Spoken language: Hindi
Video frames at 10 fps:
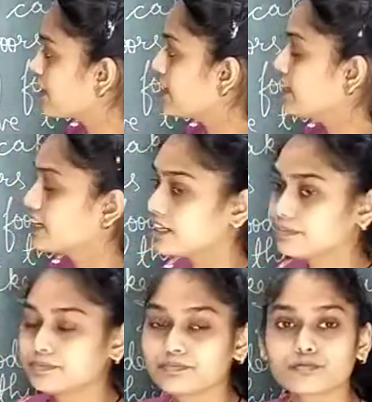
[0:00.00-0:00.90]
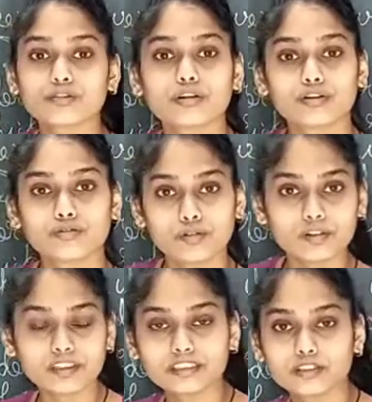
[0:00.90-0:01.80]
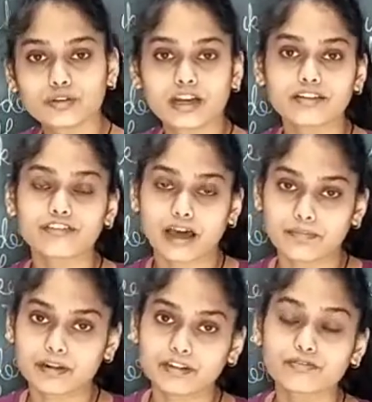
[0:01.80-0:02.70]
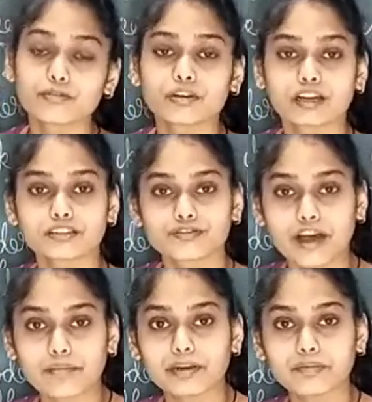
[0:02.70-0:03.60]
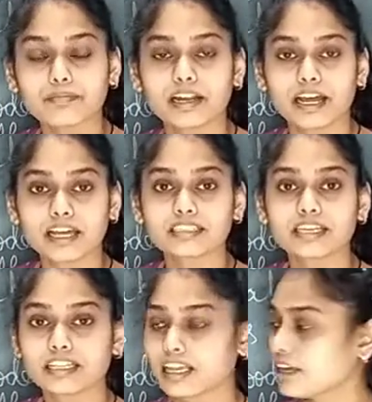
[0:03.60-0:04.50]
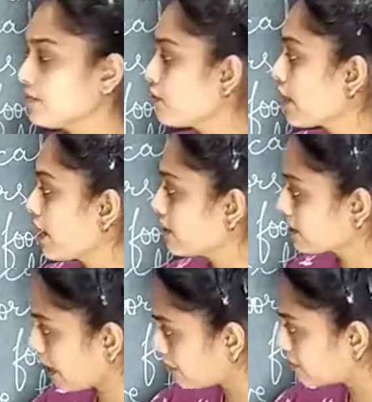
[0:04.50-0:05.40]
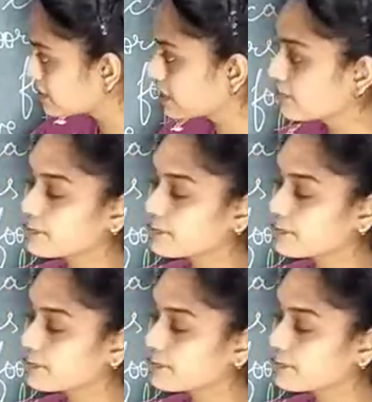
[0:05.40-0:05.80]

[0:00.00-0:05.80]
से हम वूल जो है फैब्रिक वूल का जो फैब्रिक बनाया जाता है वो कैमल्स के